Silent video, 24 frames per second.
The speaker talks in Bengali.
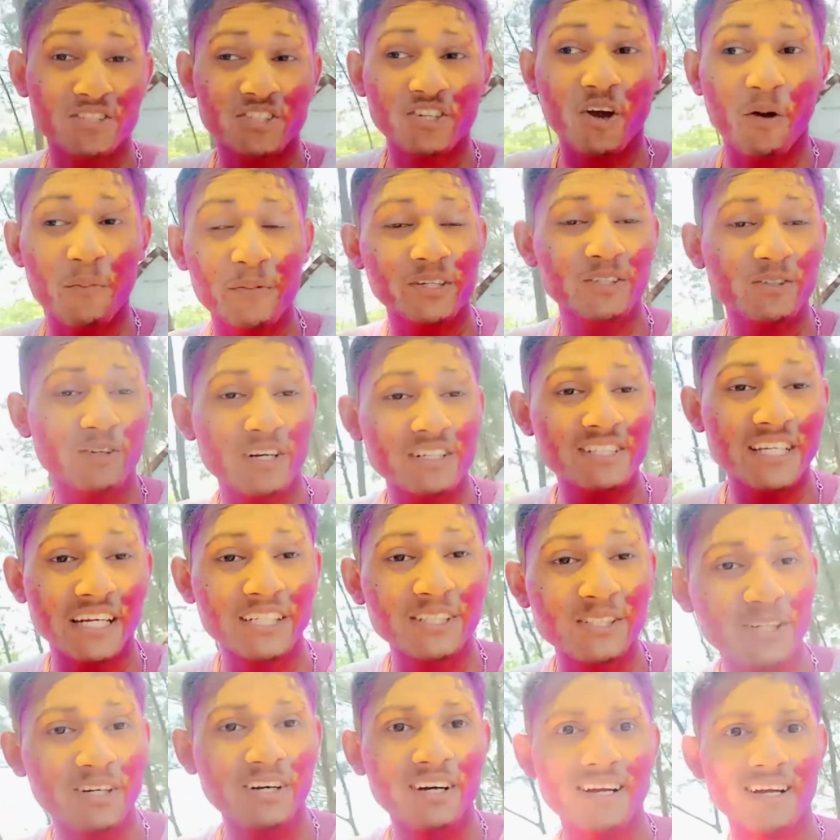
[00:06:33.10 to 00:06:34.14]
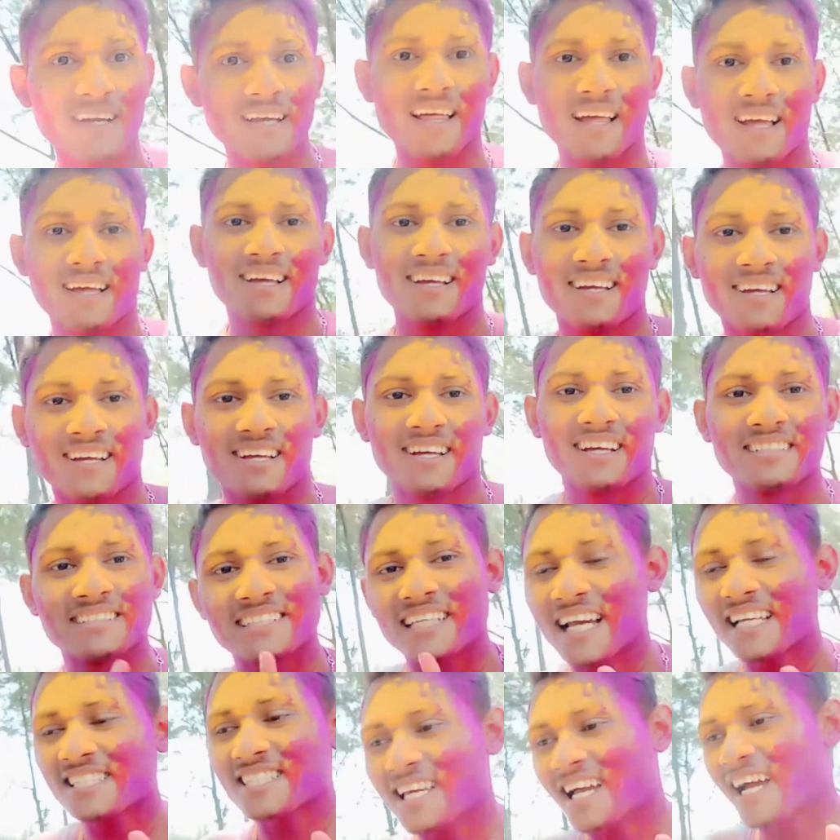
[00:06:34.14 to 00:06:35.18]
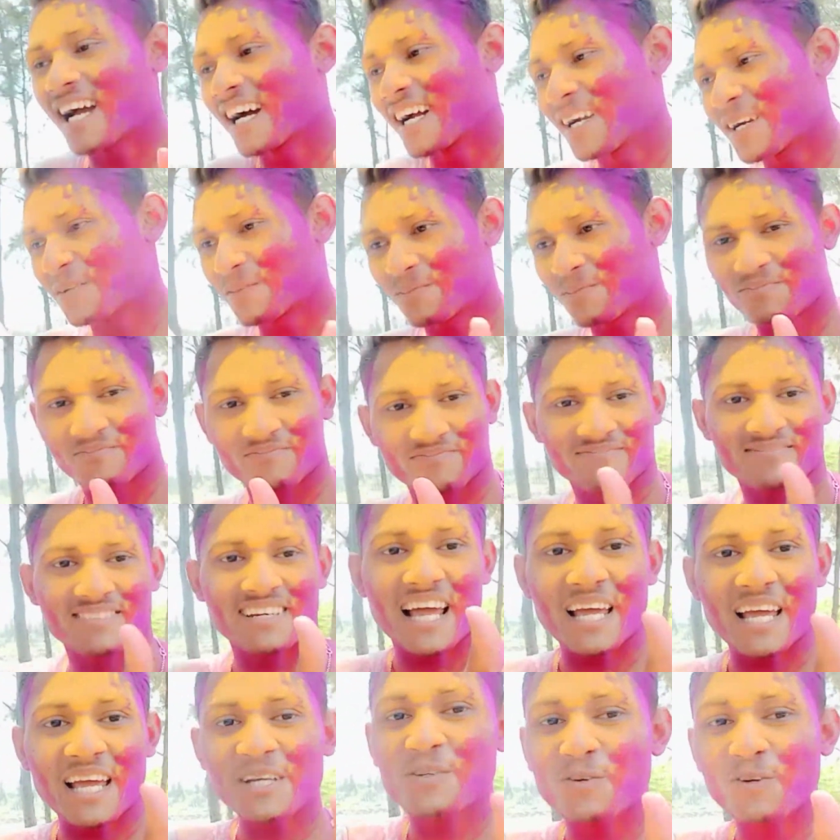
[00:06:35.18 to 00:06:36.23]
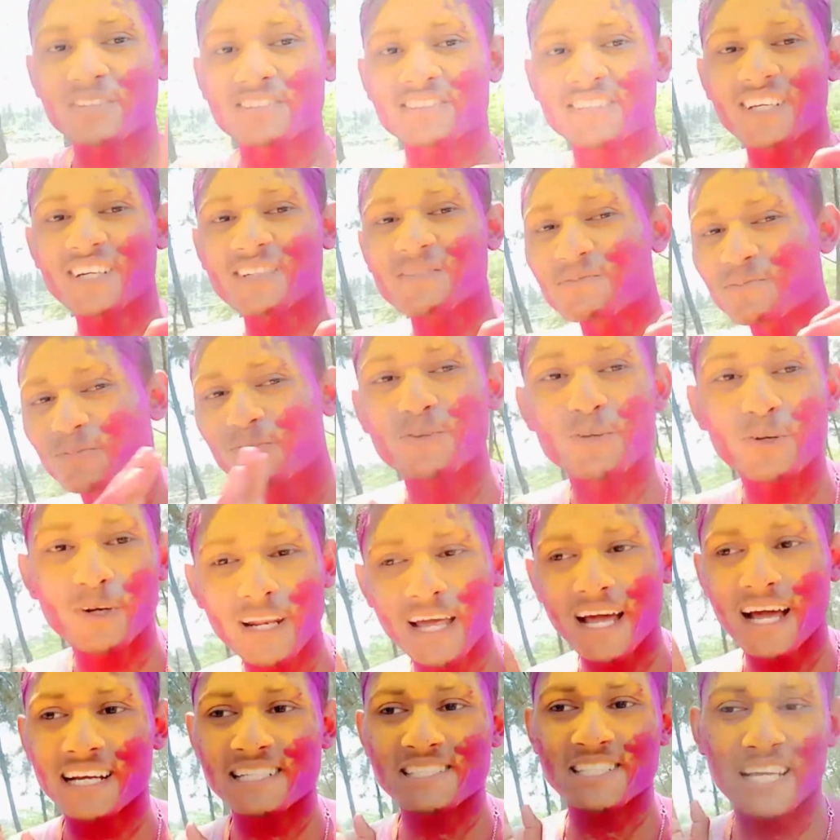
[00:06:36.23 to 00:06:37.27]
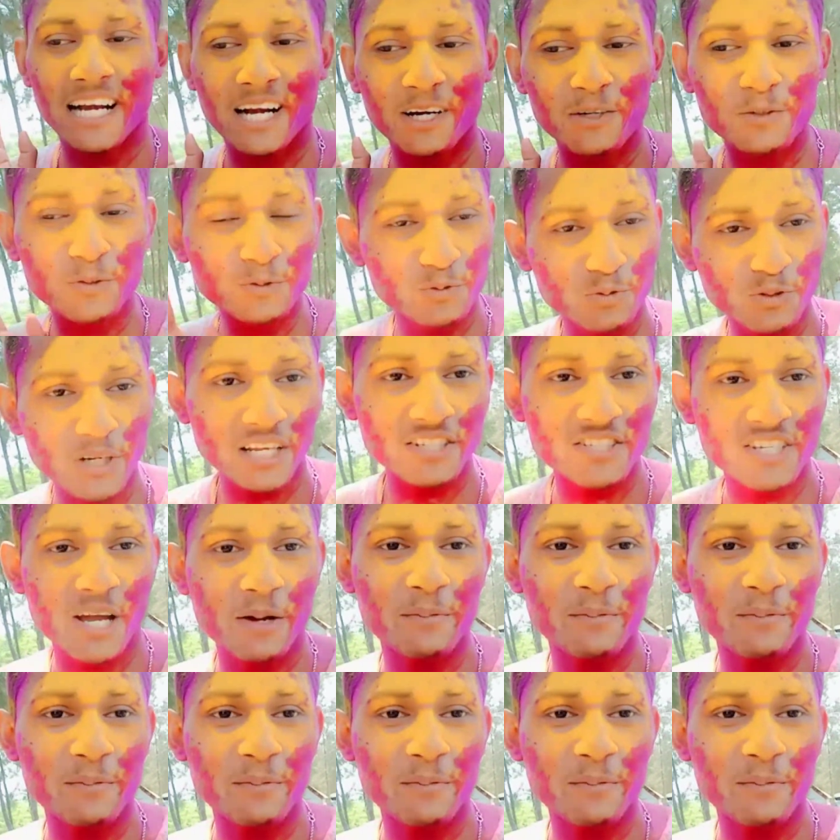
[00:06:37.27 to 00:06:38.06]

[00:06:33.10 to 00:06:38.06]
কমেন্ট করে জানিও ঠিক আছে আর লাইক করতে ভুলো না আর যারা নতুন আছে আমার